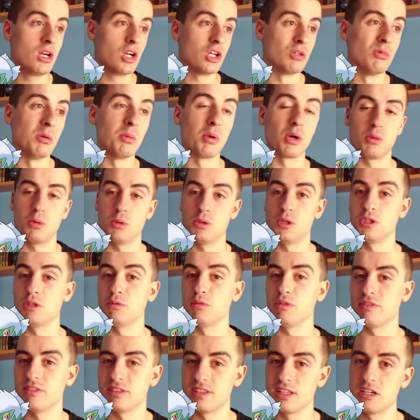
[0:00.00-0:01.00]
Como Pokémon de
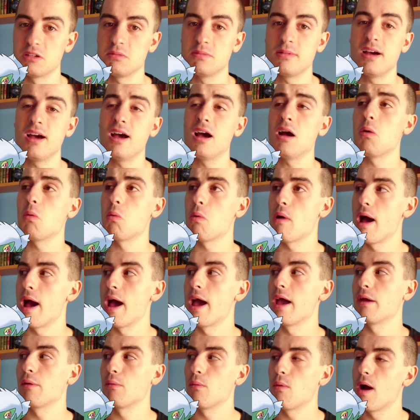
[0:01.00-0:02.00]
tipo fantasma,
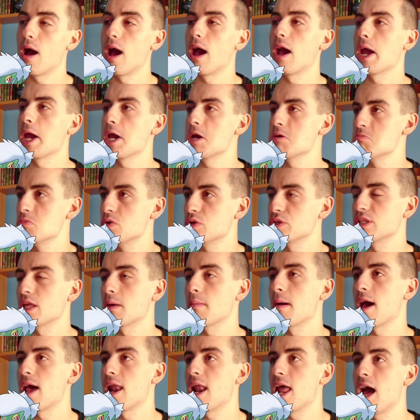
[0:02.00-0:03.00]
guay, guay, no
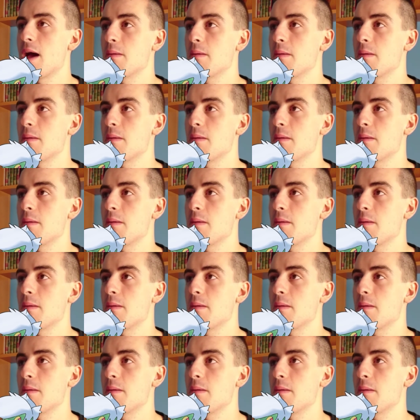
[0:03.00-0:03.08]
está mal.